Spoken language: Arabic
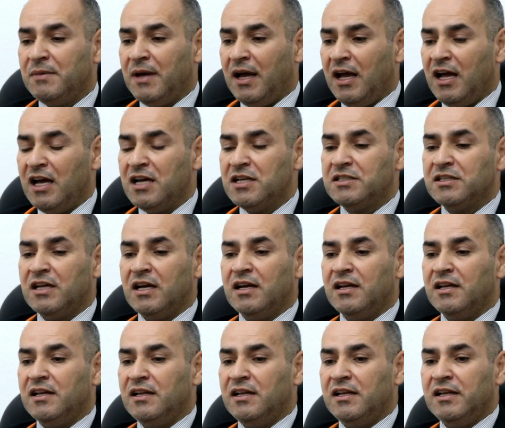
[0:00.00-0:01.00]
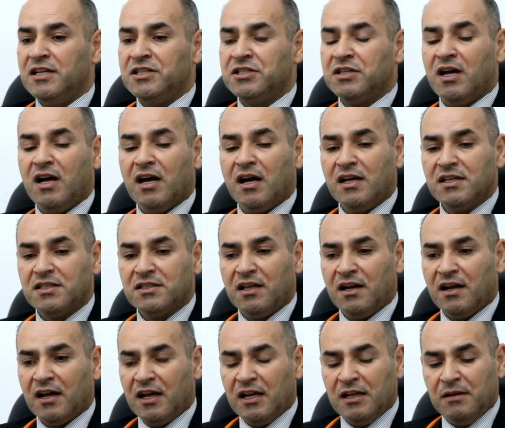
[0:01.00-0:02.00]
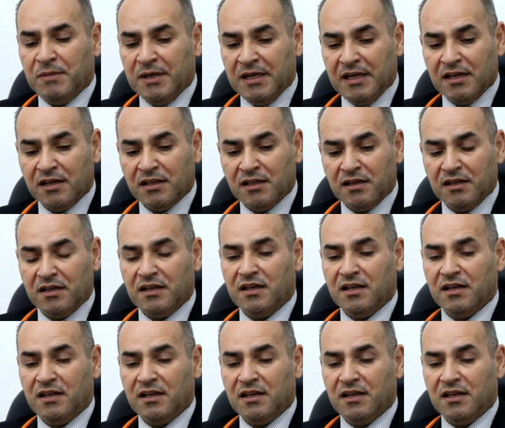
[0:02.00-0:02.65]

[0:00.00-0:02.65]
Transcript: بحاجة لإجراء قسطرة قلبية